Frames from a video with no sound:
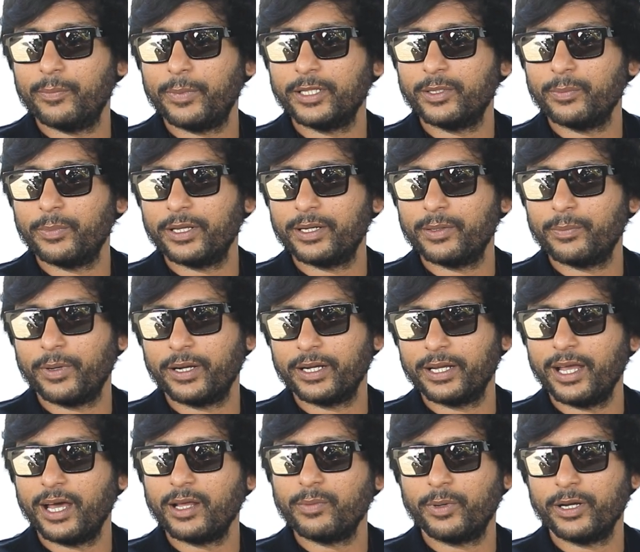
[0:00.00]
பத்து பேர்
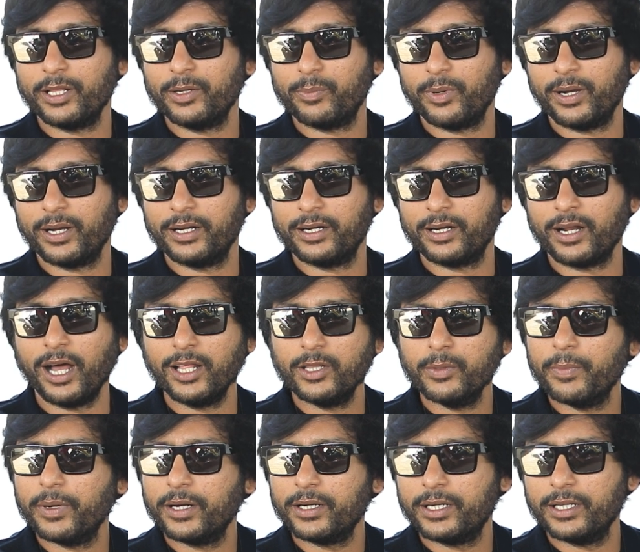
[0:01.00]
இருப்பாங்க யார் பண்ணியிருப்பாங்க
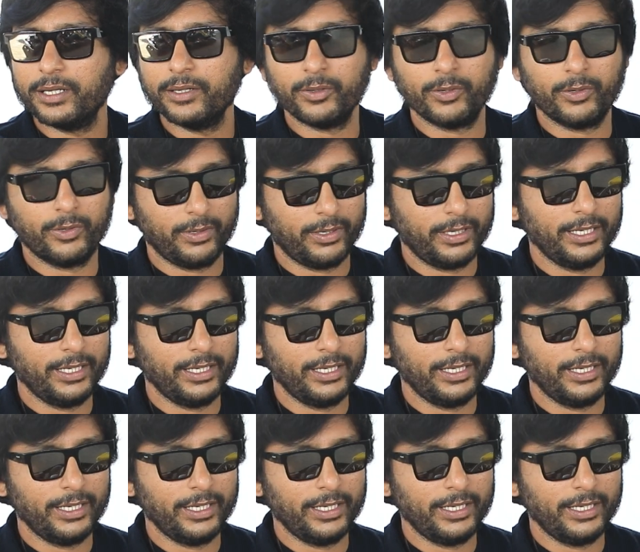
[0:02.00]
அது மட்டும்